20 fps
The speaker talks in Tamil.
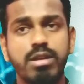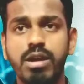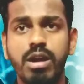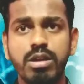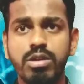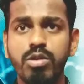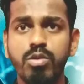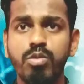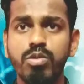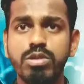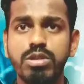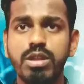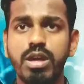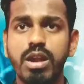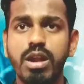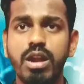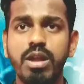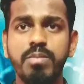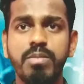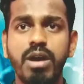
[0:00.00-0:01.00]
கண்ட்ரோல்
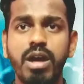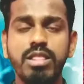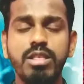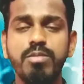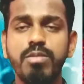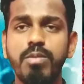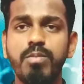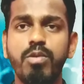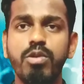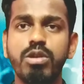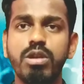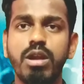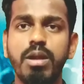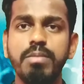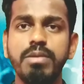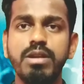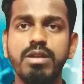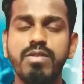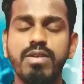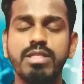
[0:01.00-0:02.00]
கொடுத்துட்டாரு நம்ம அதிகமாக போட்டுடலாம்
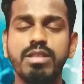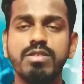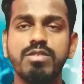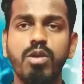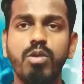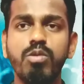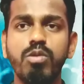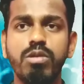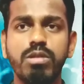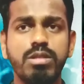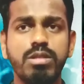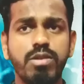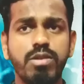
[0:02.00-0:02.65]
அப்படின்ட்டு வந்த சவுண்டு